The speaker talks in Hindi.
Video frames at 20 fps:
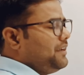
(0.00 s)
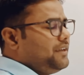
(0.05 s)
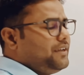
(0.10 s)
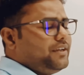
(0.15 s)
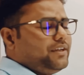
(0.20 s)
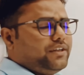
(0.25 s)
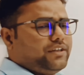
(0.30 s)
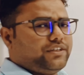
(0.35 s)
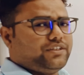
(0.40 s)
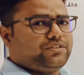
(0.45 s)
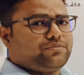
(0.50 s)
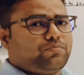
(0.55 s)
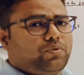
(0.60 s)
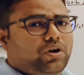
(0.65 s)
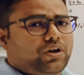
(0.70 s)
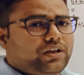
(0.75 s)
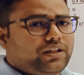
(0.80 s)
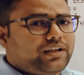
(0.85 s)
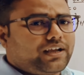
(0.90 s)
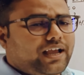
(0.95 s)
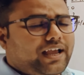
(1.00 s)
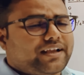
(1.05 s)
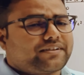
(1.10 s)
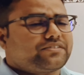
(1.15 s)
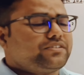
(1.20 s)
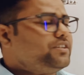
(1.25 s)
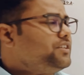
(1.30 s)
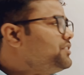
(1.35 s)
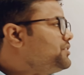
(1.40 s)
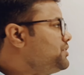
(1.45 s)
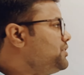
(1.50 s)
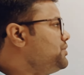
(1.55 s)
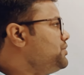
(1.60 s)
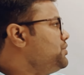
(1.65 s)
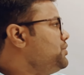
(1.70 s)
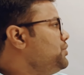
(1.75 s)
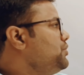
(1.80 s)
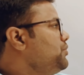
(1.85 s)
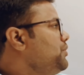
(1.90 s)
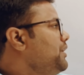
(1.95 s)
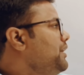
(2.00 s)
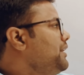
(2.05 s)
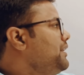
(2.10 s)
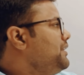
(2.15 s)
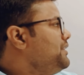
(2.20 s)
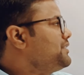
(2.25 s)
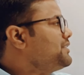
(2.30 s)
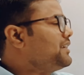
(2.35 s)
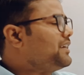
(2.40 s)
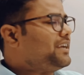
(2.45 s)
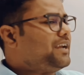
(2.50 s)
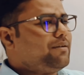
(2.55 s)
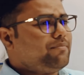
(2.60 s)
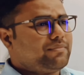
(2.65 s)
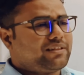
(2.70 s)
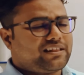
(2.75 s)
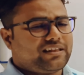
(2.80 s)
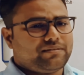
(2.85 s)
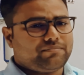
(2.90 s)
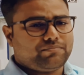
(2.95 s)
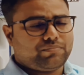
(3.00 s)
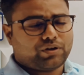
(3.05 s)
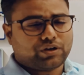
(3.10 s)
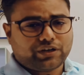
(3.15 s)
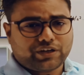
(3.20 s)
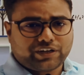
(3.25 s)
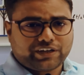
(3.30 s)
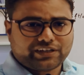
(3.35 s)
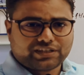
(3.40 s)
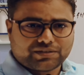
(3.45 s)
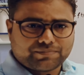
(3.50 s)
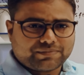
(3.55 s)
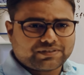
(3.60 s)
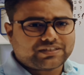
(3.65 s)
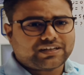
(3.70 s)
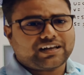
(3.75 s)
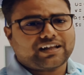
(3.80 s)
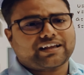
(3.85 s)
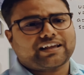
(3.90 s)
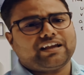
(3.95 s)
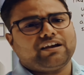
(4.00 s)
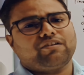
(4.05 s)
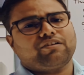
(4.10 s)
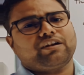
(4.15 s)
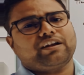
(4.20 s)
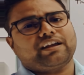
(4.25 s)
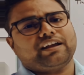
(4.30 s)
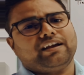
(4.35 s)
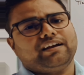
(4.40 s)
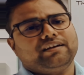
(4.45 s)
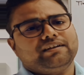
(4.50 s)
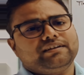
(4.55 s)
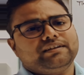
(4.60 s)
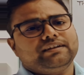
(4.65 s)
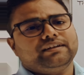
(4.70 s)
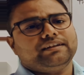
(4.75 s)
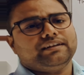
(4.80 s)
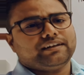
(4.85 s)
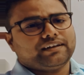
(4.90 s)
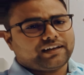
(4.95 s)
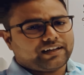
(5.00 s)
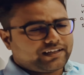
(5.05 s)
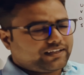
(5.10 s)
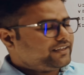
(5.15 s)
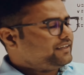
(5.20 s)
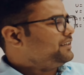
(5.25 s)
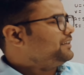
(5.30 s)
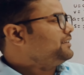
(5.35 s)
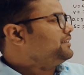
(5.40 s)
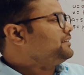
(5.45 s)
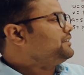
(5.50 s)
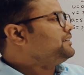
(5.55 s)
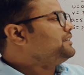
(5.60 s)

में इस बॉडी का एक्सलेशन जीरो है इसका क्या मतलब बॉडी रेस्ट में चला गया होगा क्या नहीं